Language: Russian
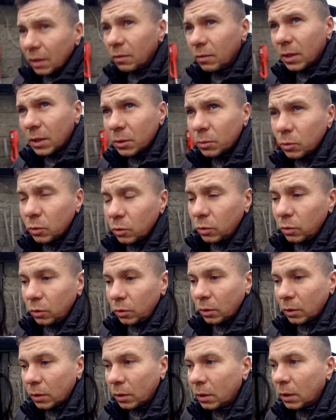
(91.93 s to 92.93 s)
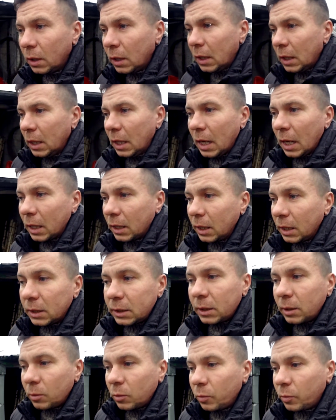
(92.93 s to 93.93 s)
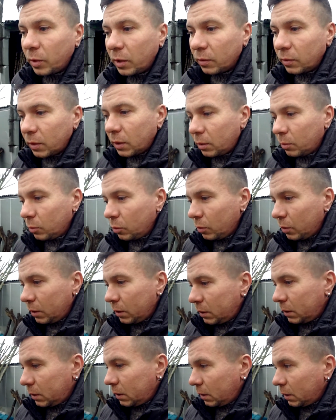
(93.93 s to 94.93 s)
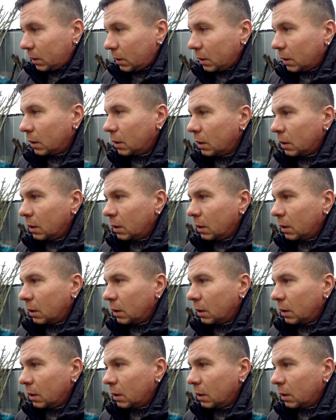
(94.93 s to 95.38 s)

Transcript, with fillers: Возьму ее. А газ там у меня в Крыму есть к ней.